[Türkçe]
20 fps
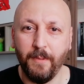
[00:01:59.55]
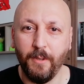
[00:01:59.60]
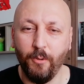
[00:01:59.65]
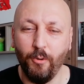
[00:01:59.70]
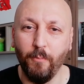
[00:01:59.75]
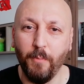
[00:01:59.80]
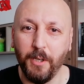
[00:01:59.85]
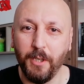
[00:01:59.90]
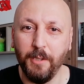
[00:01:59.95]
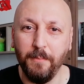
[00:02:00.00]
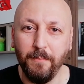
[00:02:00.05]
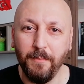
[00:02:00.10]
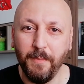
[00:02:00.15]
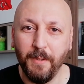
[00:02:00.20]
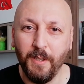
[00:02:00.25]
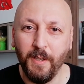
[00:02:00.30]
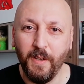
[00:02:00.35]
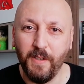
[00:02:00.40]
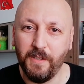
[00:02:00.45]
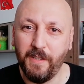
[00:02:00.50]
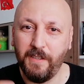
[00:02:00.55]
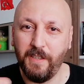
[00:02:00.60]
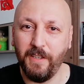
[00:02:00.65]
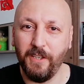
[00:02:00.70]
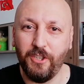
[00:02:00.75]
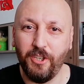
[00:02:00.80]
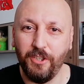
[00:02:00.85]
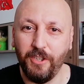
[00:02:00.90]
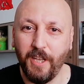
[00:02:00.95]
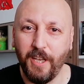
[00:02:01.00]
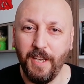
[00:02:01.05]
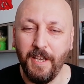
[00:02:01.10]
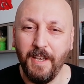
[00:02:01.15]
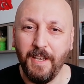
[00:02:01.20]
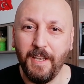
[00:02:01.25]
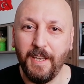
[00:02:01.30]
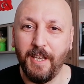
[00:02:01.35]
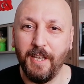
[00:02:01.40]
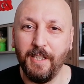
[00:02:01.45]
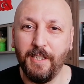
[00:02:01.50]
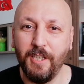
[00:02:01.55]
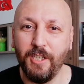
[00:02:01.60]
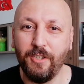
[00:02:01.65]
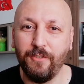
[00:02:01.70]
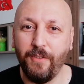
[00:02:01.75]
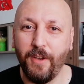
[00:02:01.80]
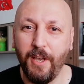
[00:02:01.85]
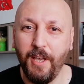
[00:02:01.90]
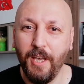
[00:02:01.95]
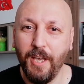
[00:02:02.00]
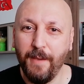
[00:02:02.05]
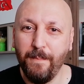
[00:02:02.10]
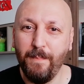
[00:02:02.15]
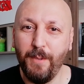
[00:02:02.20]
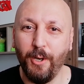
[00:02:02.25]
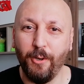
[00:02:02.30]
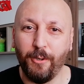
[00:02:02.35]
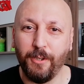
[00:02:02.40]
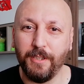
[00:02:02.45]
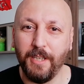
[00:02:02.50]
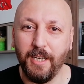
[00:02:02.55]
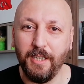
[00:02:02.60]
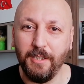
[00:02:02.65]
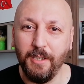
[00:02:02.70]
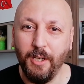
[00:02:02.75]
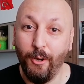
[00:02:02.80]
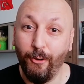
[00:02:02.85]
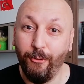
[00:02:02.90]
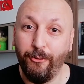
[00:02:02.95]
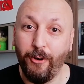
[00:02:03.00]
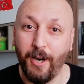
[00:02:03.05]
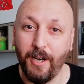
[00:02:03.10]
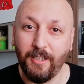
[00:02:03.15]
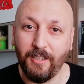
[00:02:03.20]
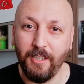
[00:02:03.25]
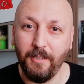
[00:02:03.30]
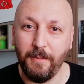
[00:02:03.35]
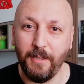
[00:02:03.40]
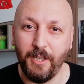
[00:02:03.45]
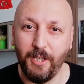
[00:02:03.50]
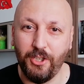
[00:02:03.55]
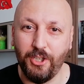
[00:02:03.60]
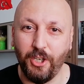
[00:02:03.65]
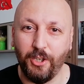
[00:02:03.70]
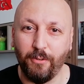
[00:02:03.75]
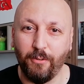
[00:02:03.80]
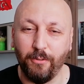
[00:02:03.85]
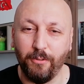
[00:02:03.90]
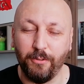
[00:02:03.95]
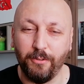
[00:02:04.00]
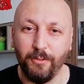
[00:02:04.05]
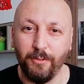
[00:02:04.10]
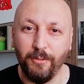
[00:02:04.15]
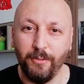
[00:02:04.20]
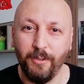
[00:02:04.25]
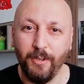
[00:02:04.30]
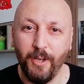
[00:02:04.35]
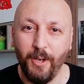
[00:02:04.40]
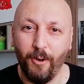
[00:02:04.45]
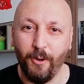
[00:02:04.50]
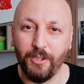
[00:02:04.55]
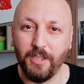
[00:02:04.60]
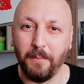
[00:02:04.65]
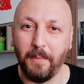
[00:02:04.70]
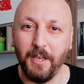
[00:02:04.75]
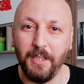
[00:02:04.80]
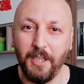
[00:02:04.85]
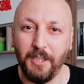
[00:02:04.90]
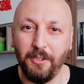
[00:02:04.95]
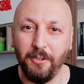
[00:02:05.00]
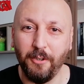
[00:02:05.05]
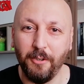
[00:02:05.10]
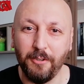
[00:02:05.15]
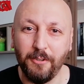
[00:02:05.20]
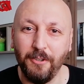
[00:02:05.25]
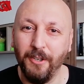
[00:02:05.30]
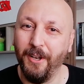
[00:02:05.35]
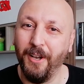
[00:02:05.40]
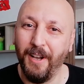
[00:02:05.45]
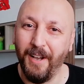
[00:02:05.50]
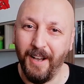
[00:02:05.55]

Umarım sizin için de ilginç ve bir o kadar farklı bir içerik olur. O zaman ne diyoruz?